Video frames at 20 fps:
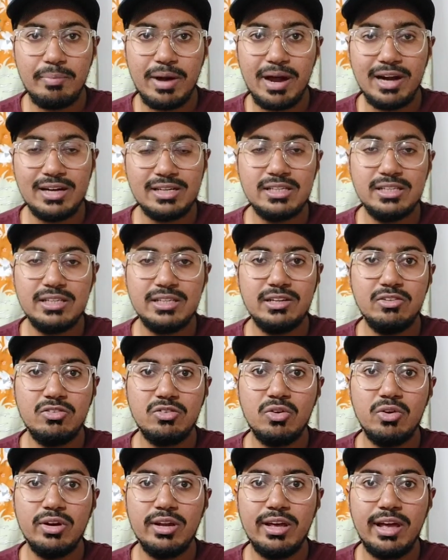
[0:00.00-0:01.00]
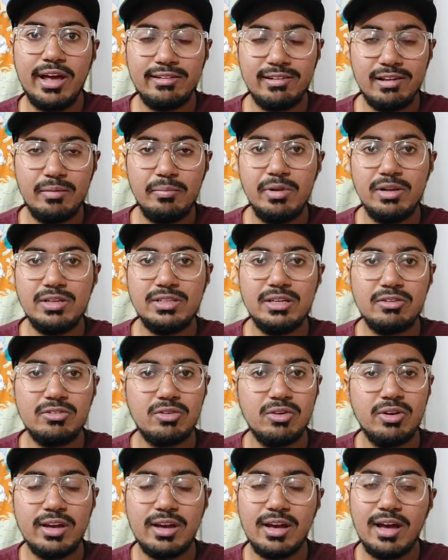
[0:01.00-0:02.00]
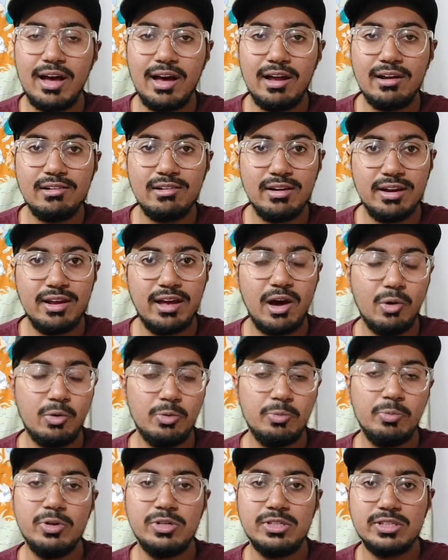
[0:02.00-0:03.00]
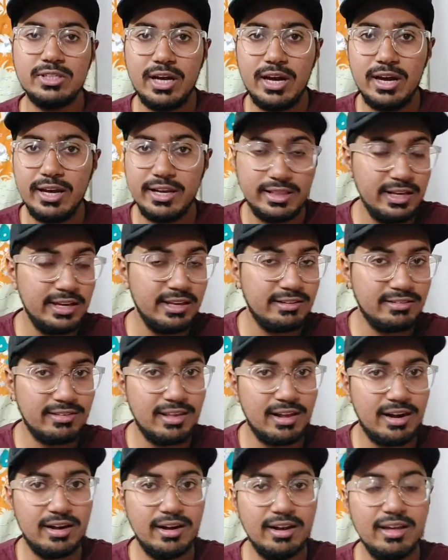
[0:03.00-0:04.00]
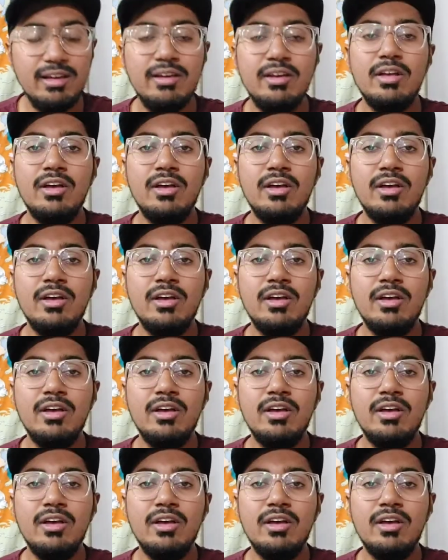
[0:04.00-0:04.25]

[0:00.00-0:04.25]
పార్ట్స్ని తీసుకొని అసెంబుల్ చేసుకొని కార్స్ అవుట్పుట్స్గా అయితే ఇస్తారంట